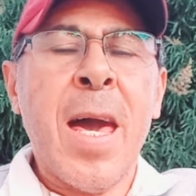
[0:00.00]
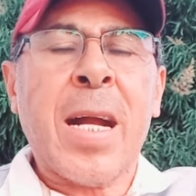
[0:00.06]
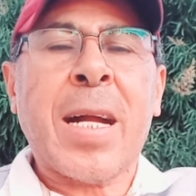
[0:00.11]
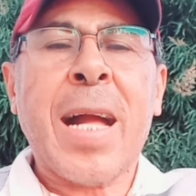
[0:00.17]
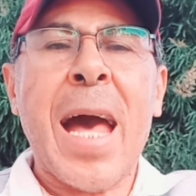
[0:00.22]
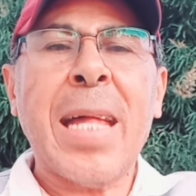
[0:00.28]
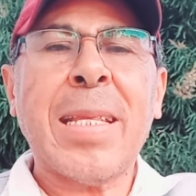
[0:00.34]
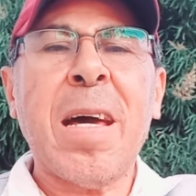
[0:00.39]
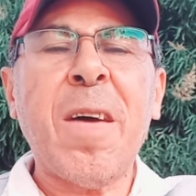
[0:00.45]

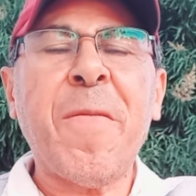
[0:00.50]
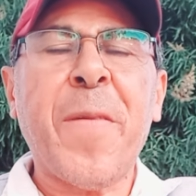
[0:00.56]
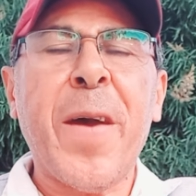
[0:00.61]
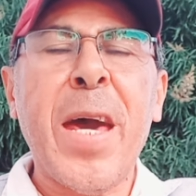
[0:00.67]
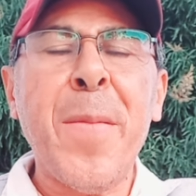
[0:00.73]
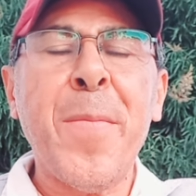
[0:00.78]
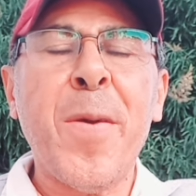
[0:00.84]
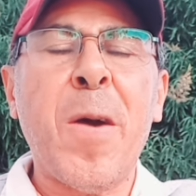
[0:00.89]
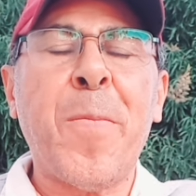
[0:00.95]
Cada
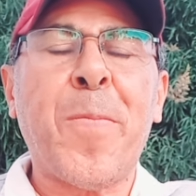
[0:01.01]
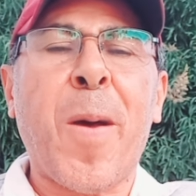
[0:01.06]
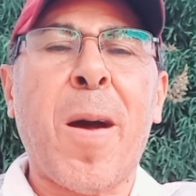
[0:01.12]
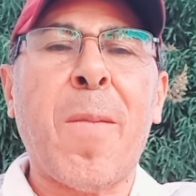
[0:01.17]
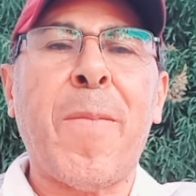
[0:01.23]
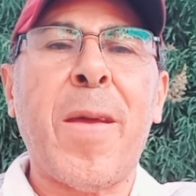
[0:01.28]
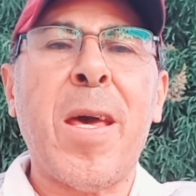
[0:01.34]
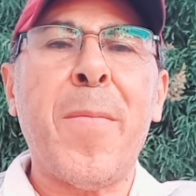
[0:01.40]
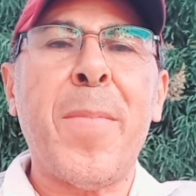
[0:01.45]
vez meu
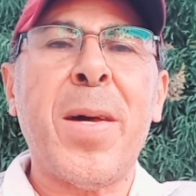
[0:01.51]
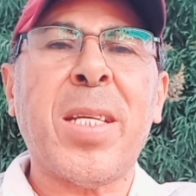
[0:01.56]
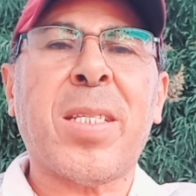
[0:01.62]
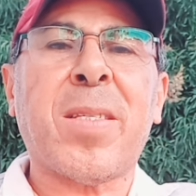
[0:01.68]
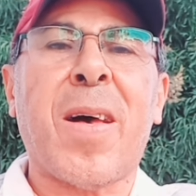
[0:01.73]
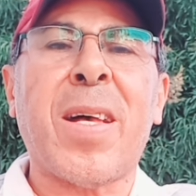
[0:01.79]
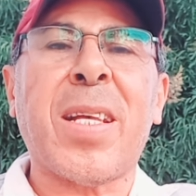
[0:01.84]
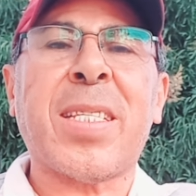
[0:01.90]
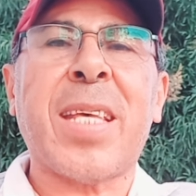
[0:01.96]
problema
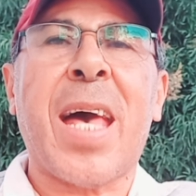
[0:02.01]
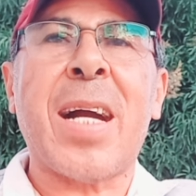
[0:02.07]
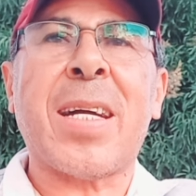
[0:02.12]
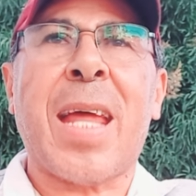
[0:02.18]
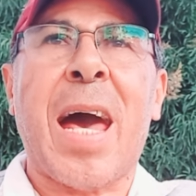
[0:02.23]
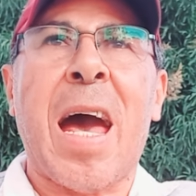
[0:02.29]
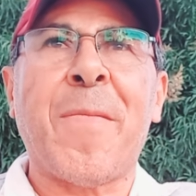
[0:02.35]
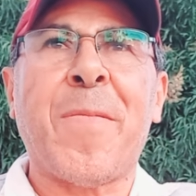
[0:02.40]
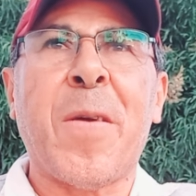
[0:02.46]
só se
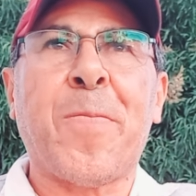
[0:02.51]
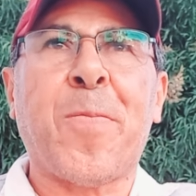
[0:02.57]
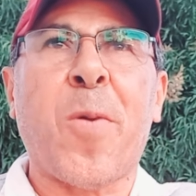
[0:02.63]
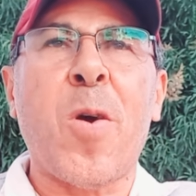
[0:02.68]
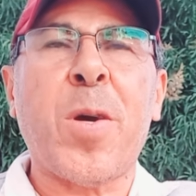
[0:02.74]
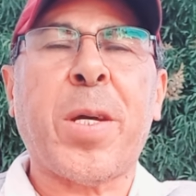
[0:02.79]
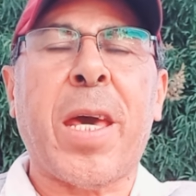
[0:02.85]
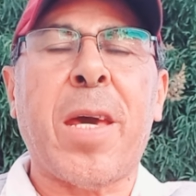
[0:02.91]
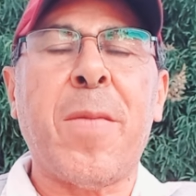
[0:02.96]
agrava
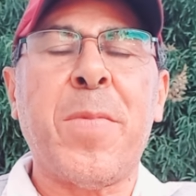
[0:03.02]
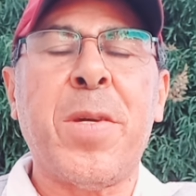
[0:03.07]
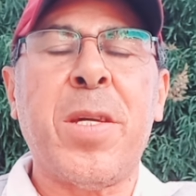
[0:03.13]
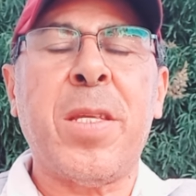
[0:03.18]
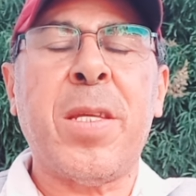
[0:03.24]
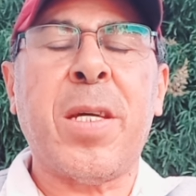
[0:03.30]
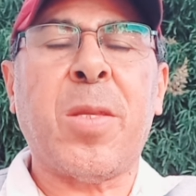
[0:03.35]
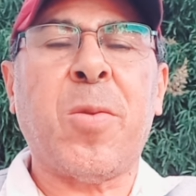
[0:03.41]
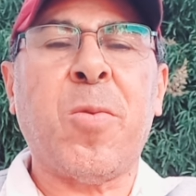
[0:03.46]
porque
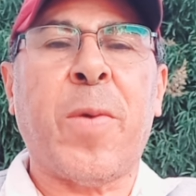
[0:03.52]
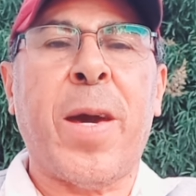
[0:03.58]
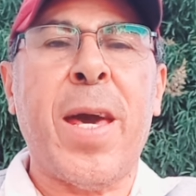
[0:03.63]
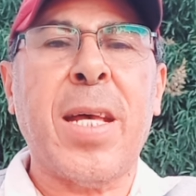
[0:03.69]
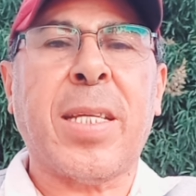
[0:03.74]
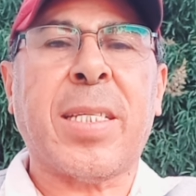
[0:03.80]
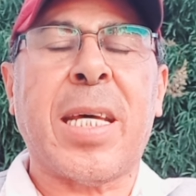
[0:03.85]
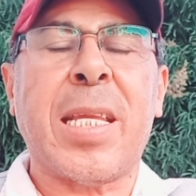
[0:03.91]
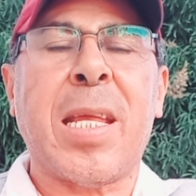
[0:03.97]
minha
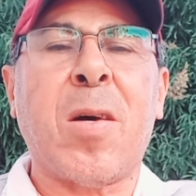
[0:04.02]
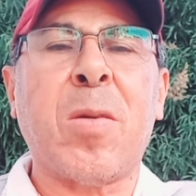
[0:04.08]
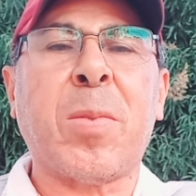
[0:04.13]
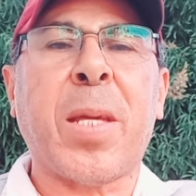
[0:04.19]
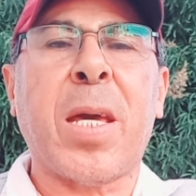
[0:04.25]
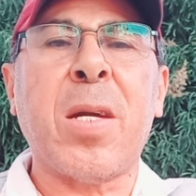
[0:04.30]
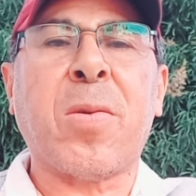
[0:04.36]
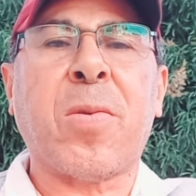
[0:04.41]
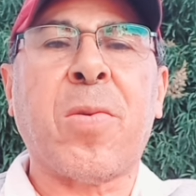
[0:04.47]
doença não
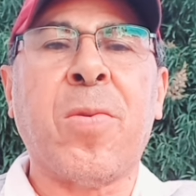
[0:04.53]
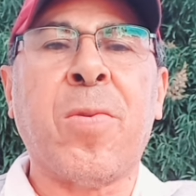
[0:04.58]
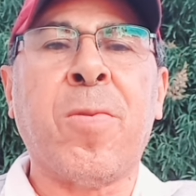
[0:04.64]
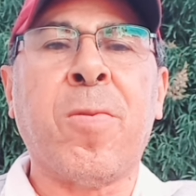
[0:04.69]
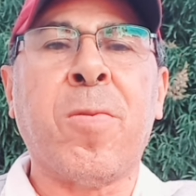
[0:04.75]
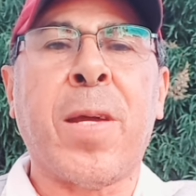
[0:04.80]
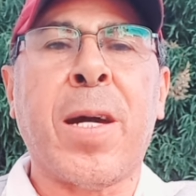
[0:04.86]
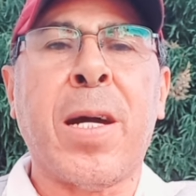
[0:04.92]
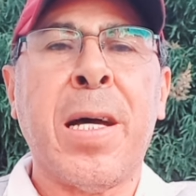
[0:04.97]
tem
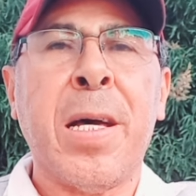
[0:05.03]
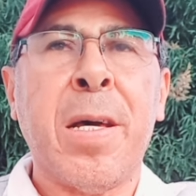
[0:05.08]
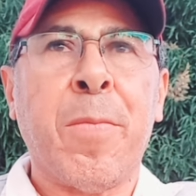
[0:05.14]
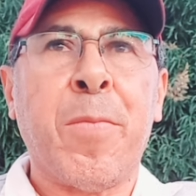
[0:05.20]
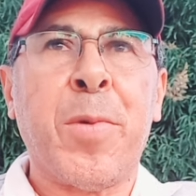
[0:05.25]
cura.